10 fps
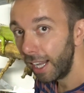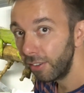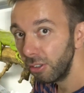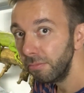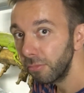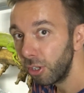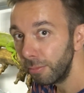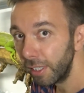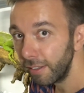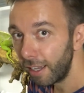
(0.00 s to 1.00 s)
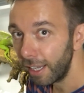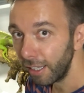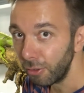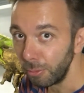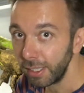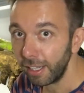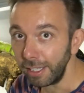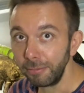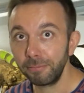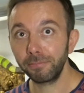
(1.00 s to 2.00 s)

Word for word: Also kommt jetzt Adler Nummer 3.